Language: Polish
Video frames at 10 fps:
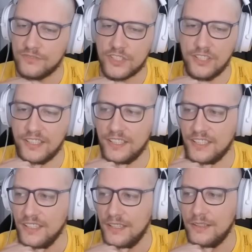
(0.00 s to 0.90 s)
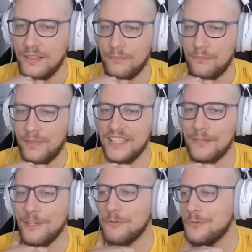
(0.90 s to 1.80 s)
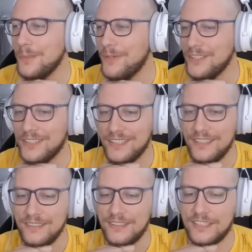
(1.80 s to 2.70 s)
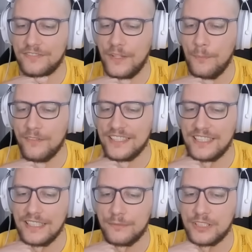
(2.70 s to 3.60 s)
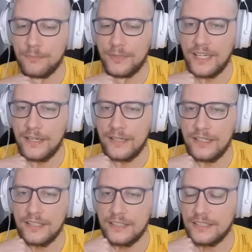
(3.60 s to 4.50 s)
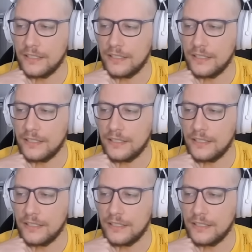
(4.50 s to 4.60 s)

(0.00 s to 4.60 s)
czyli będzie miał kłopoty z wyprowadzaniem sobie y,